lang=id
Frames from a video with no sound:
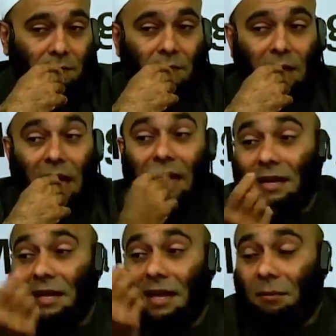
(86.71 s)

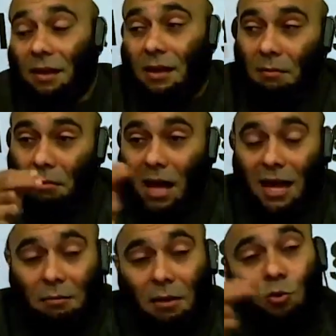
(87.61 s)
Akhirnya apa?
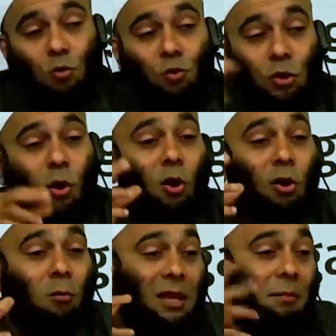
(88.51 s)
Bahan baku untuk
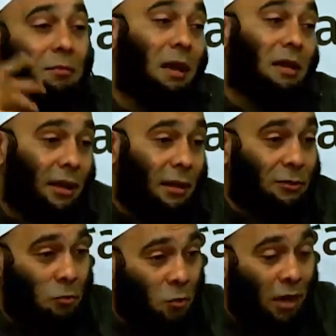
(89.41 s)
hormonnya bermasalah
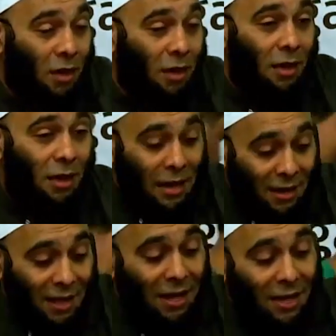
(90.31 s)
semua.
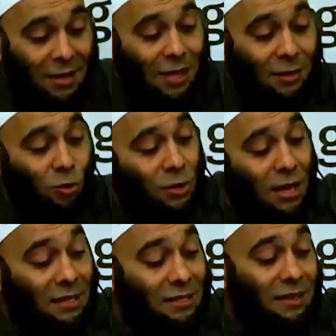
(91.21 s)
Dan akhirnya tubuhnya
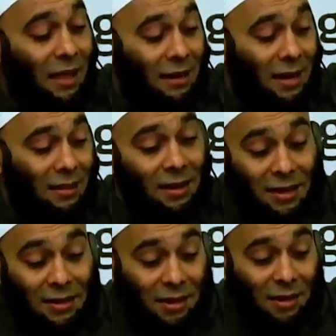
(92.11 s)
ngasih tanda.
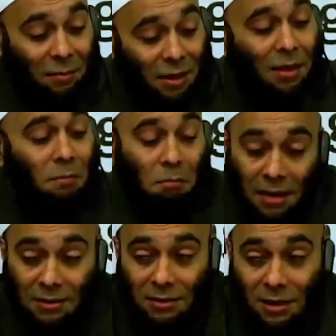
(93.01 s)
Tandanya apa?
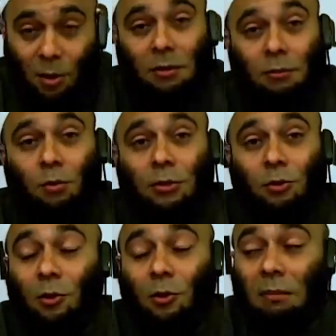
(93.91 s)
Mens. Kalau perempuan tuh
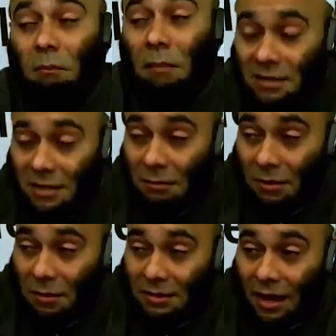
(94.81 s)
kalau udah mens yang
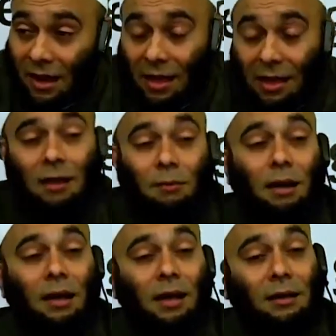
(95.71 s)
bermasalah,
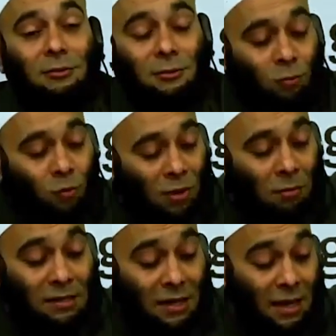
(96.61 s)
maka semua
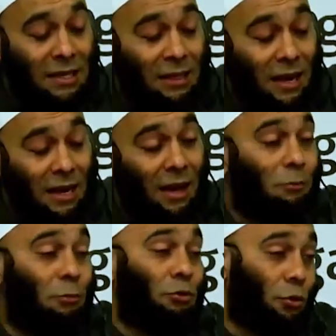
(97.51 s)
masalah kesehatan lain akan
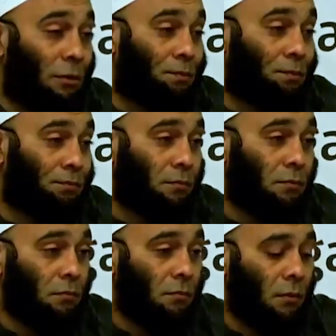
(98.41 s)
muncul.
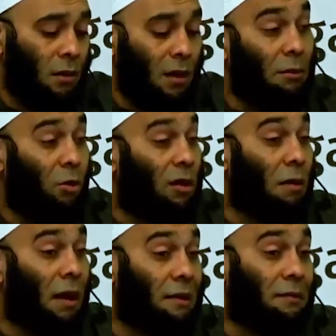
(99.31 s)
Dia pintu gerbangnya.